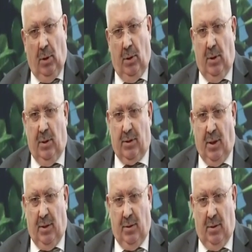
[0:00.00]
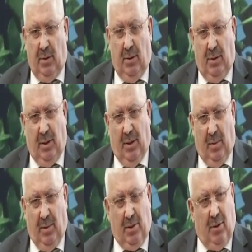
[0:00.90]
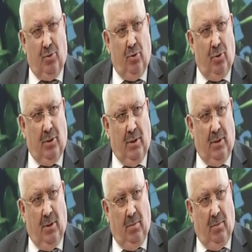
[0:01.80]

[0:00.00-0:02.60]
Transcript: E, Sayın e, Genel Başkanımız onu da